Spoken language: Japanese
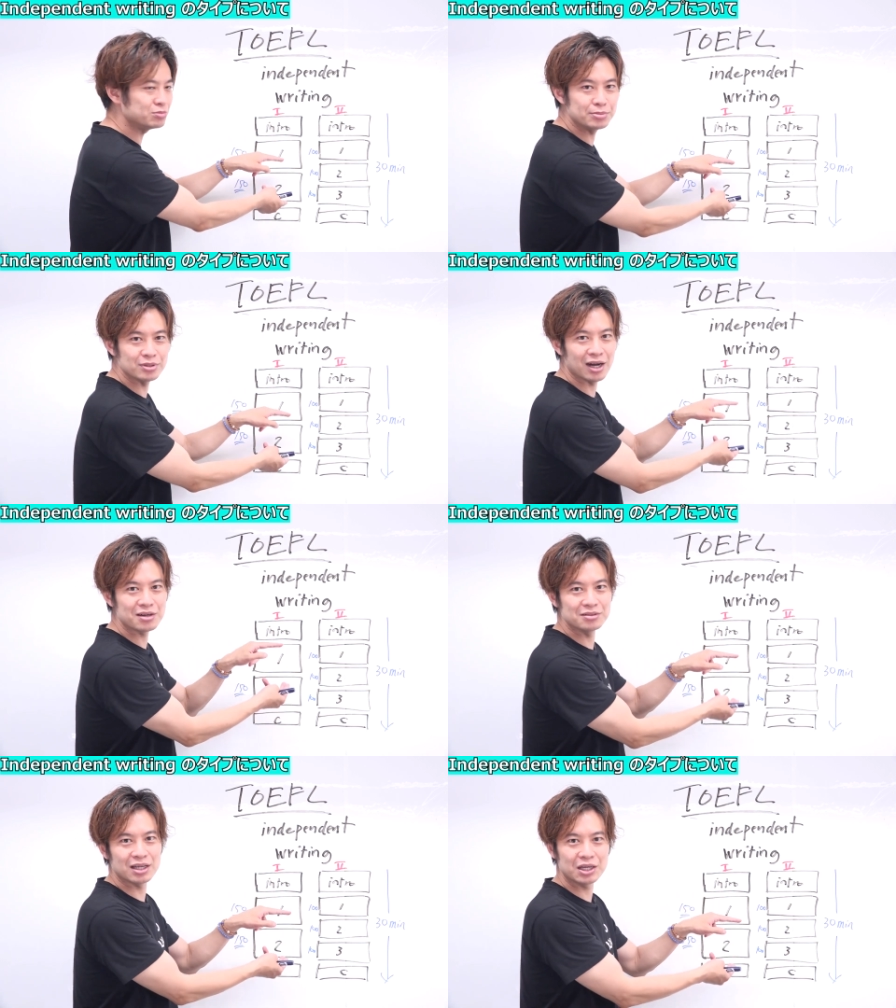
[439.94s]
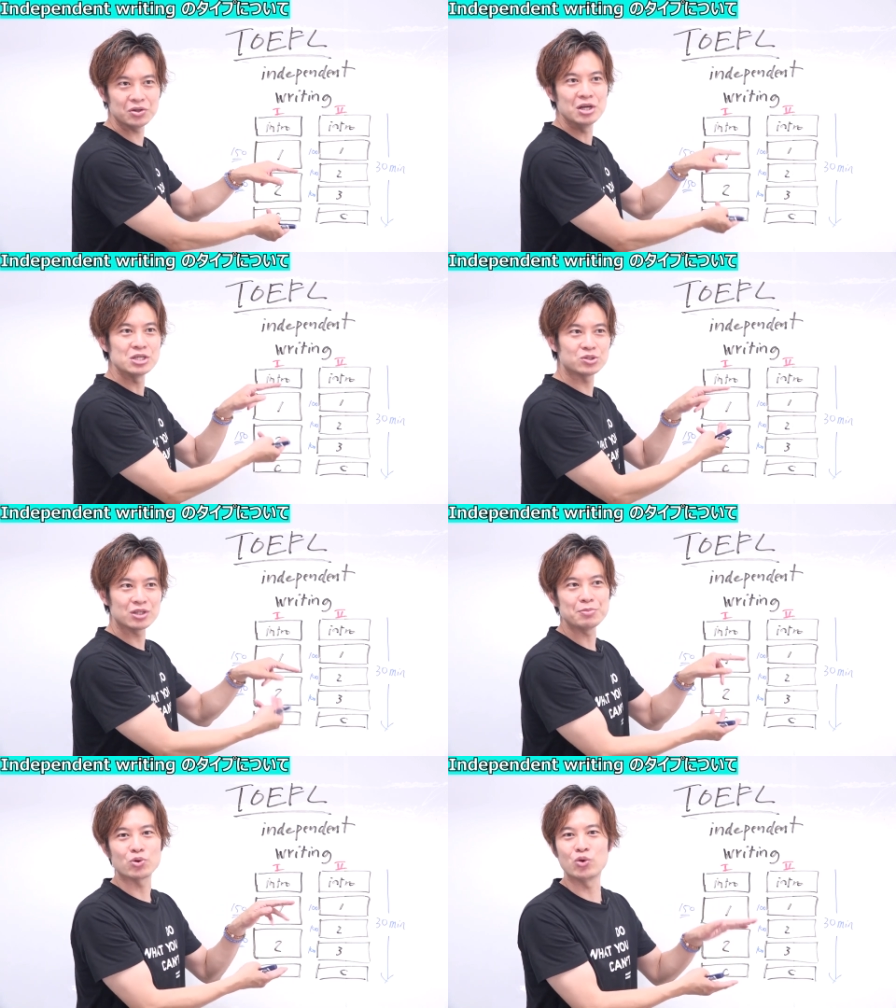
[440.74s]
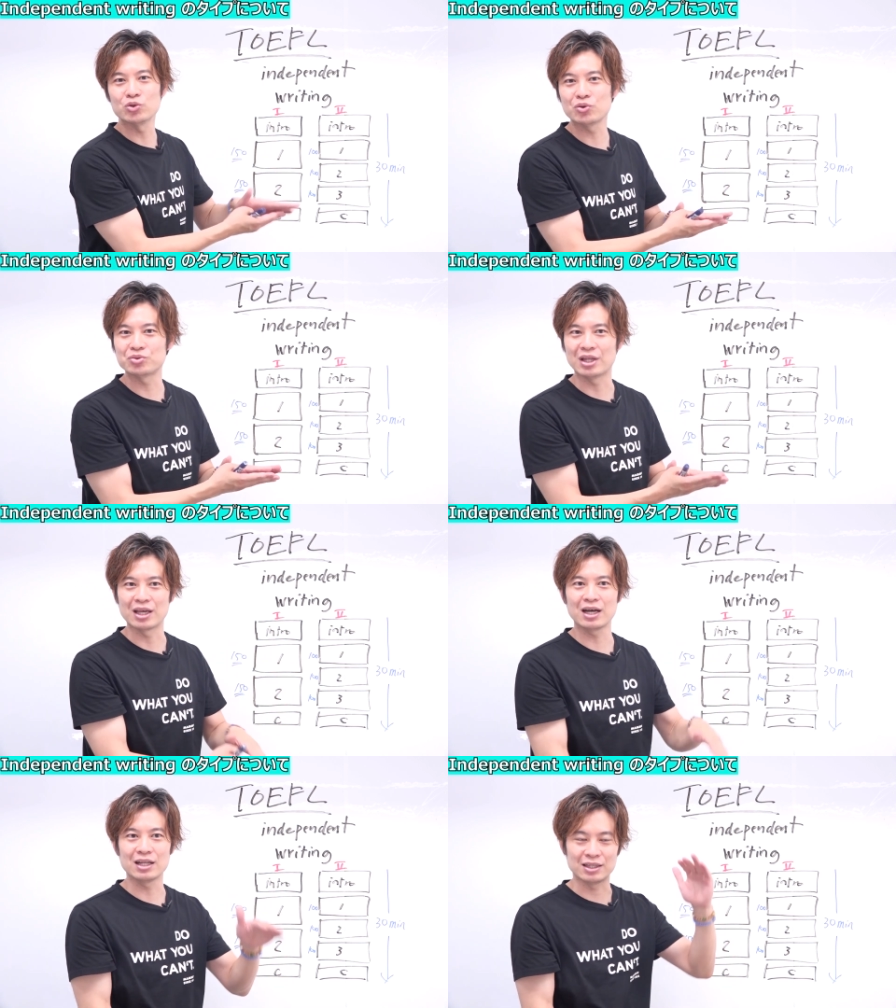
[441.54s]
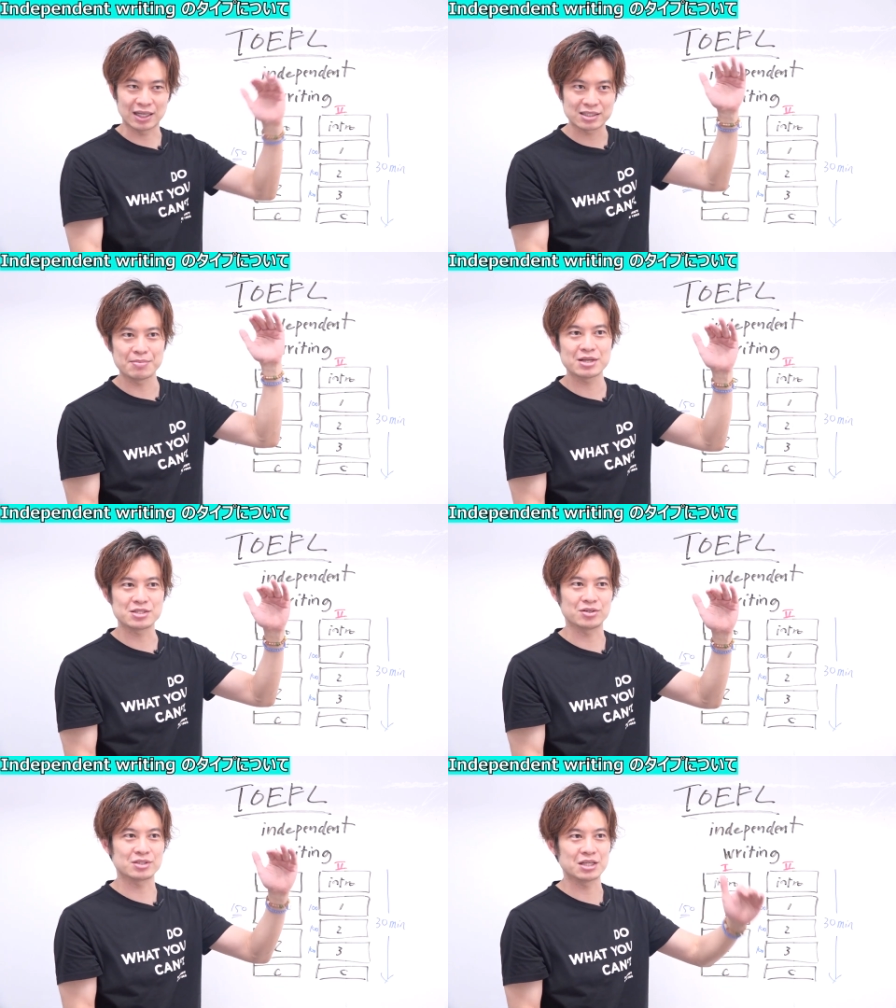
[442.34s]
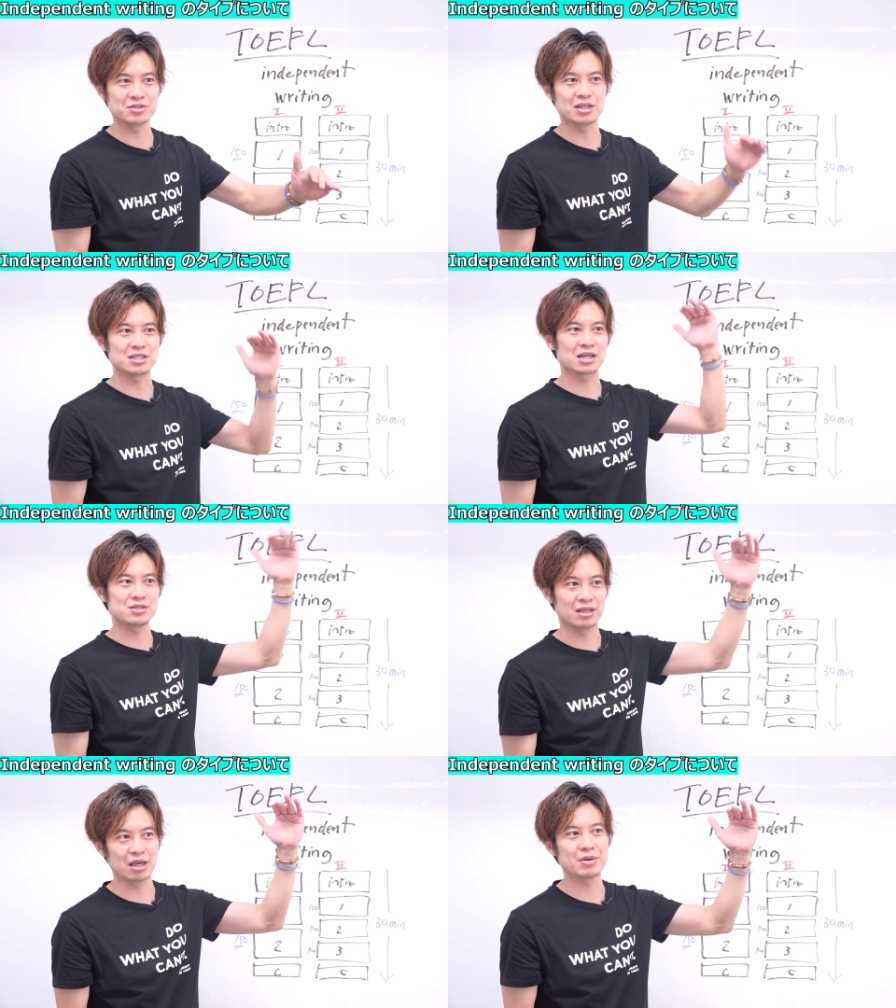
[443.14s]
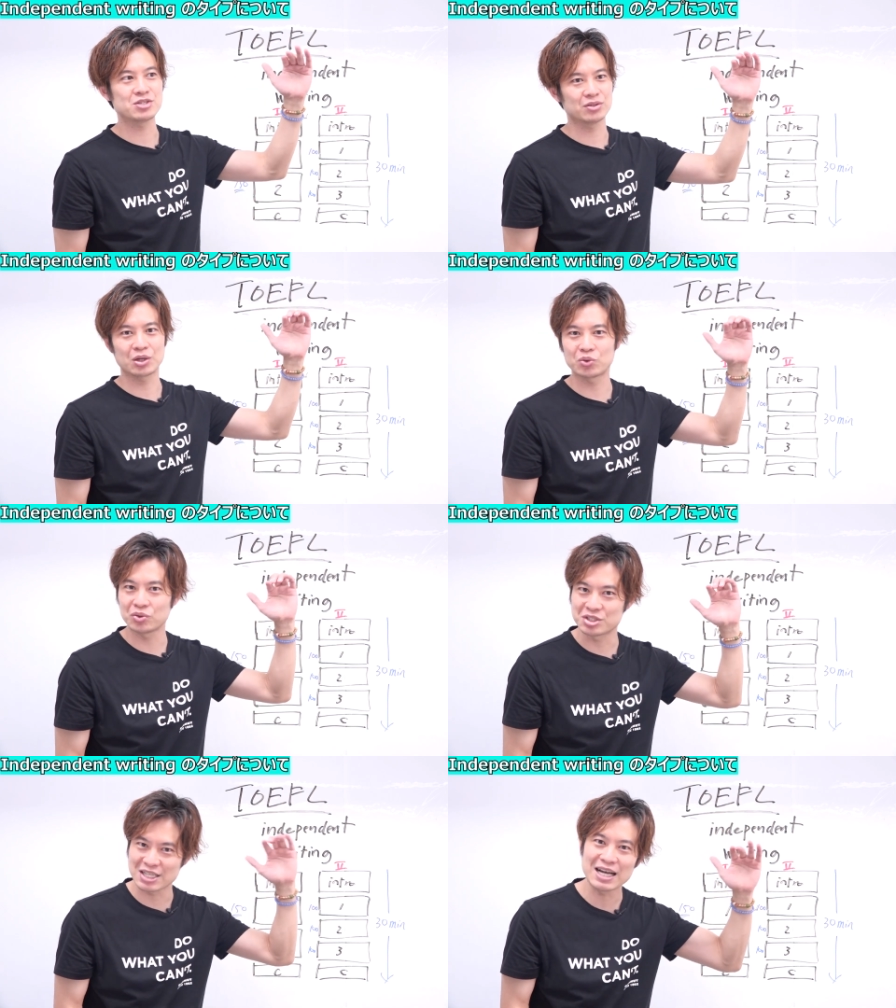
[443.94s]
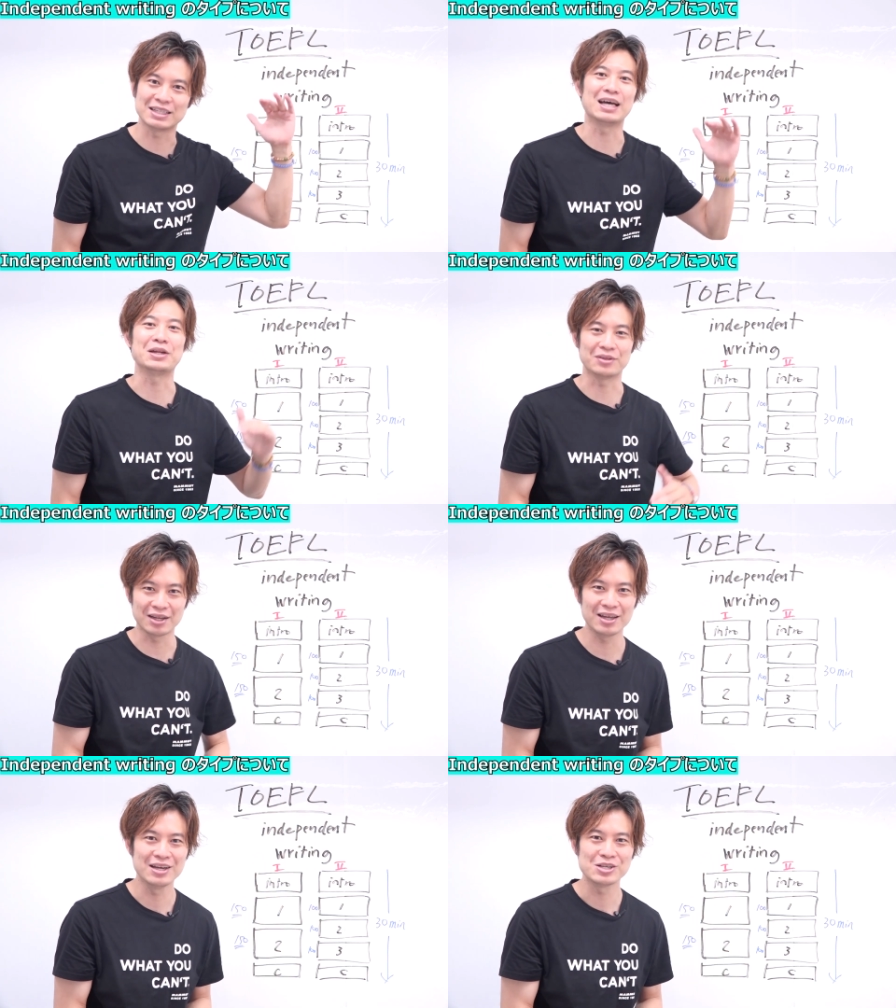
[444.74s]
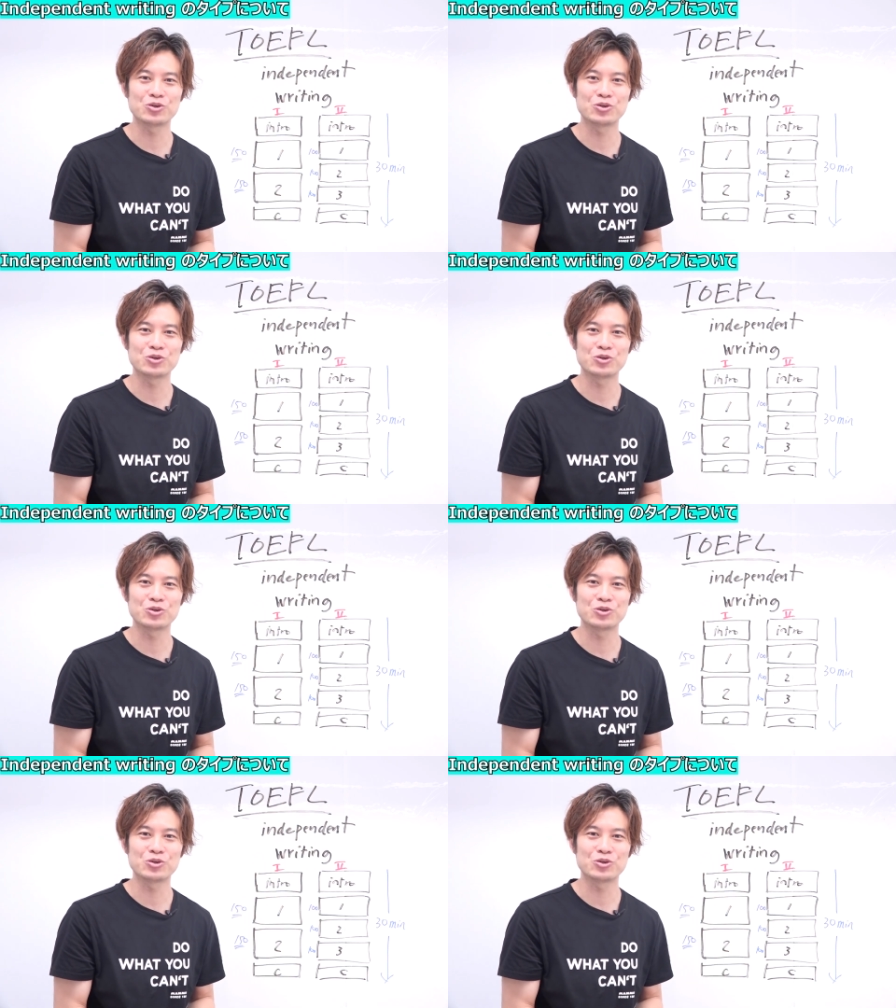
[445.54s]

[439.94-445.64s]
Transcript: 部分があるんだけど、それでも高得点が出せますよ、30点に近づいていけますよってことじゃないのでね、